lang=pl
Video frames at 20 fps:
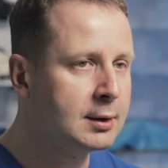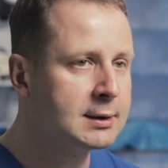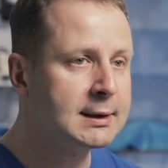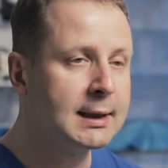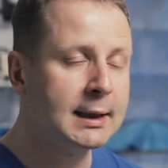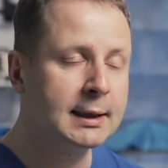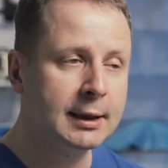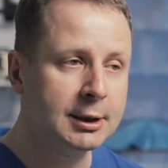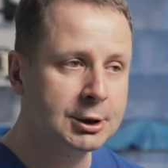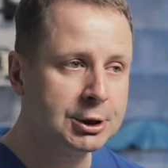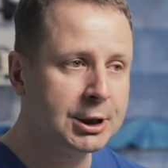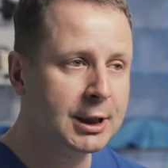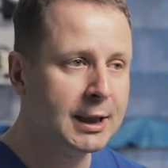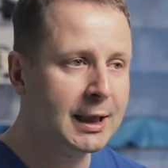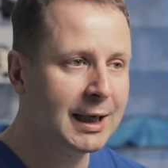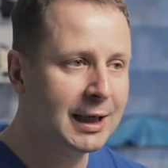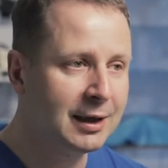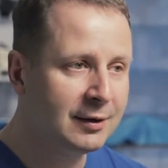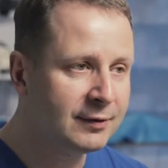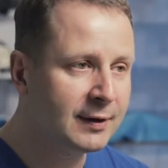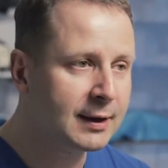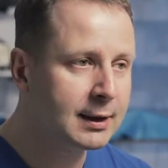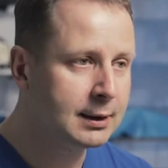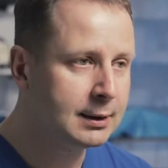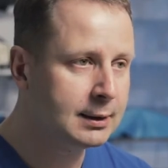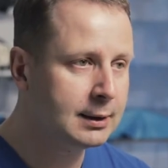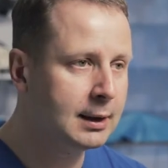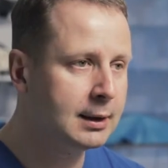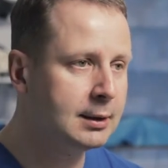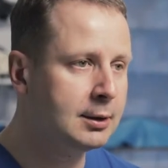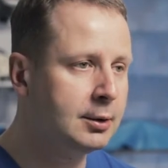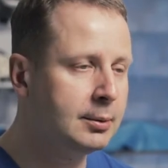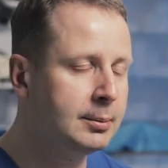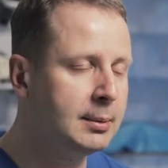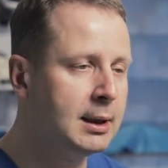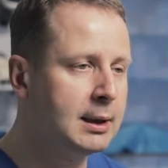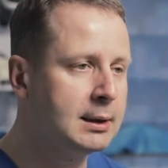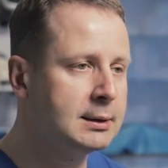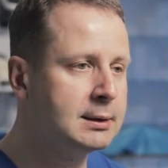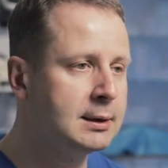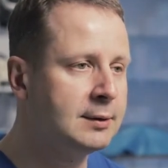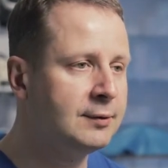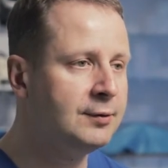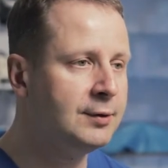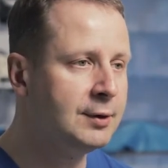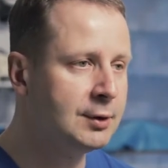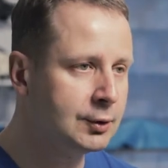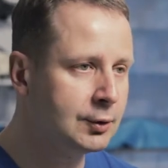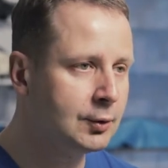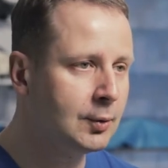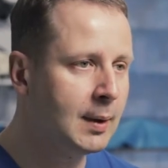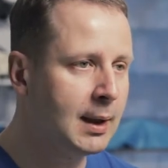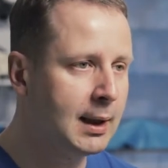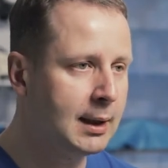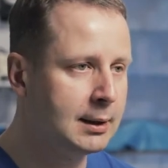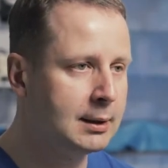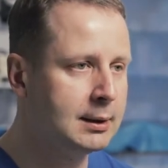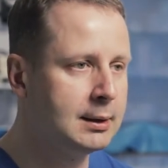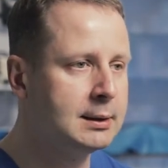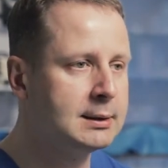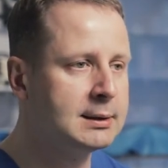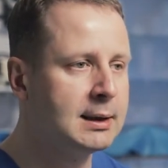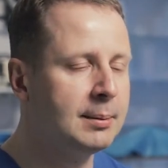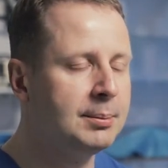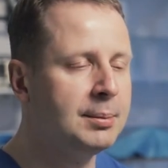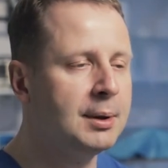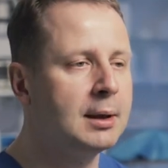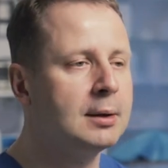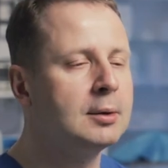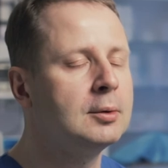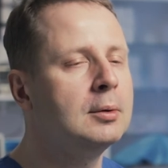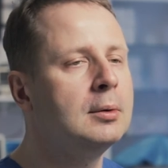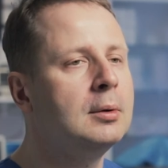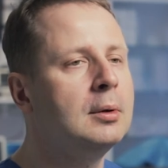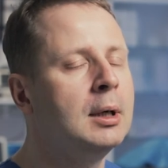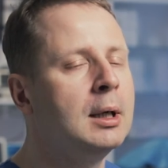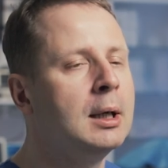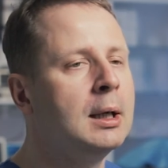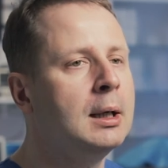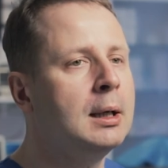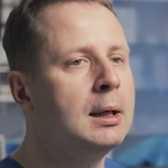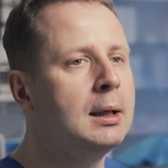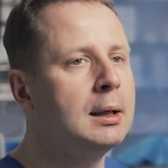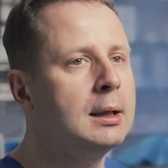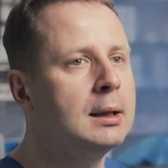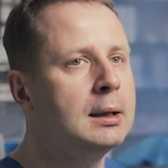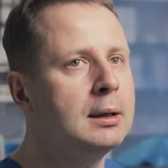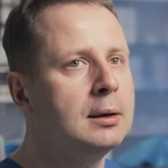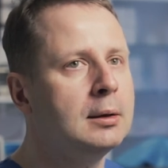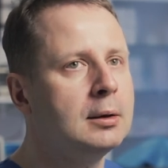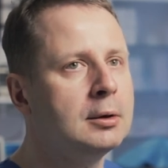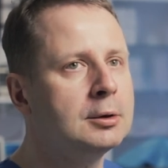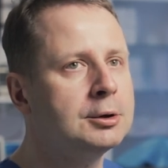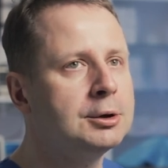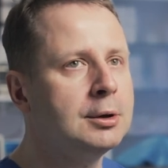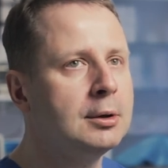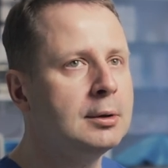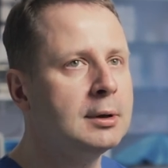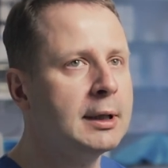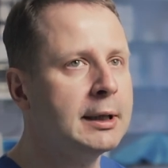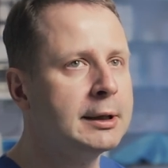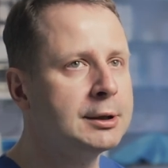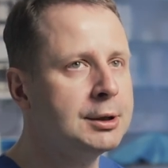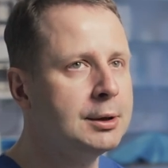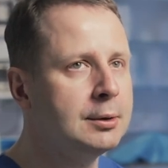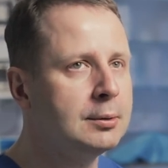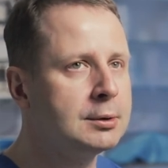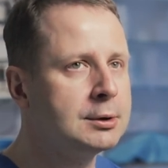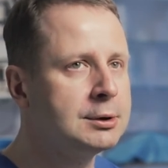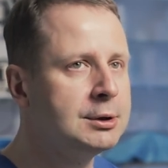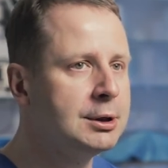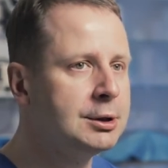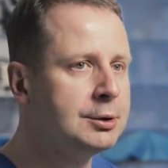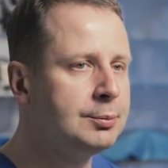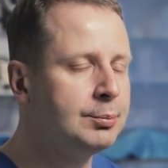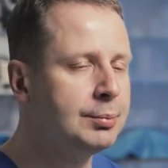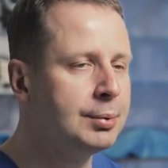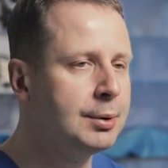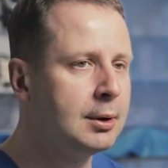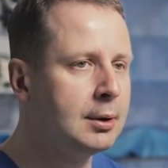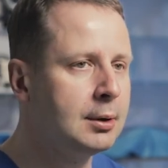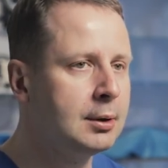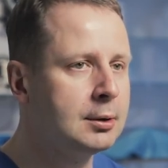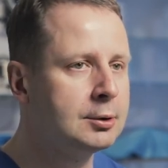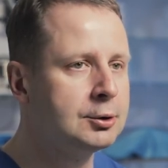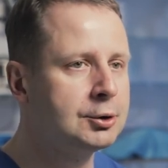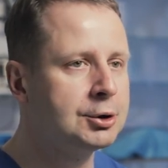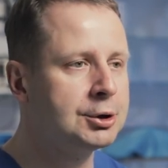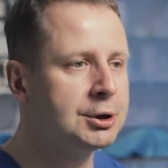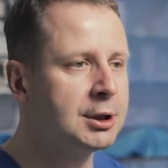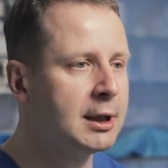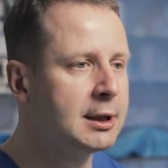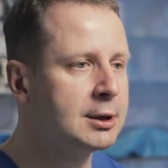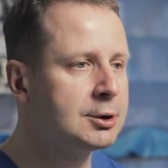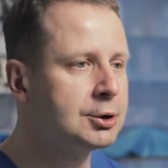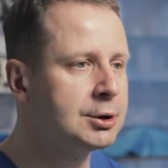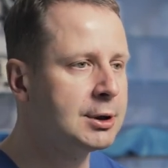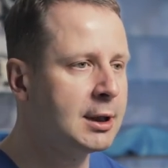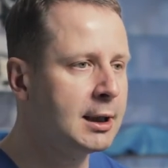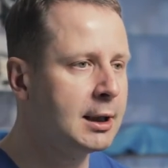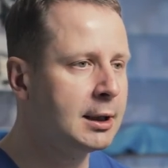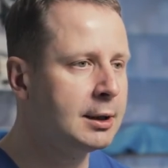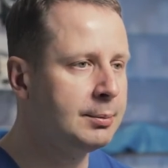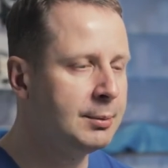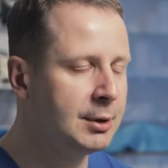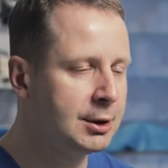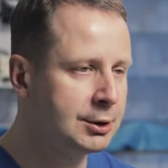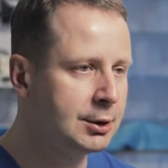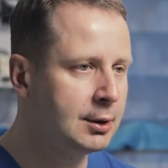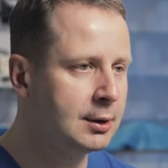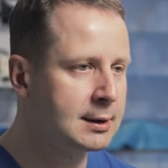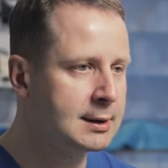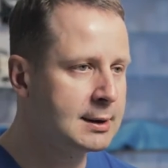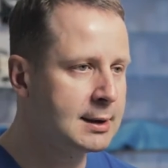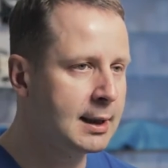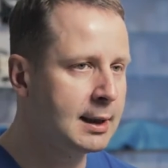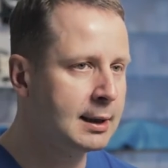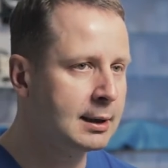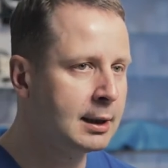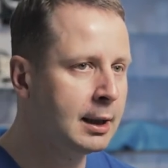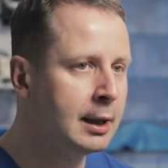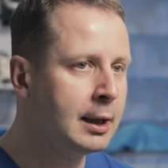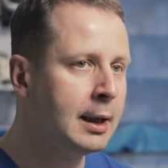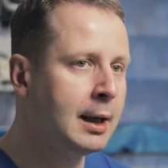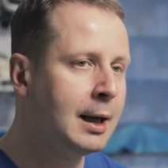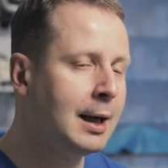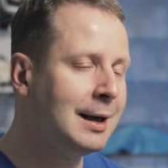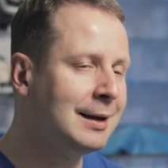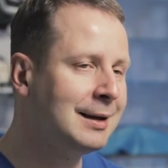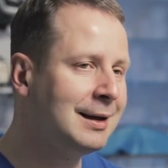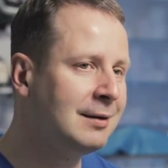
Ostateczny efekt natomiast wizualny zabiegu e, osiąga się gdzieś po 3-4 miesiącach, a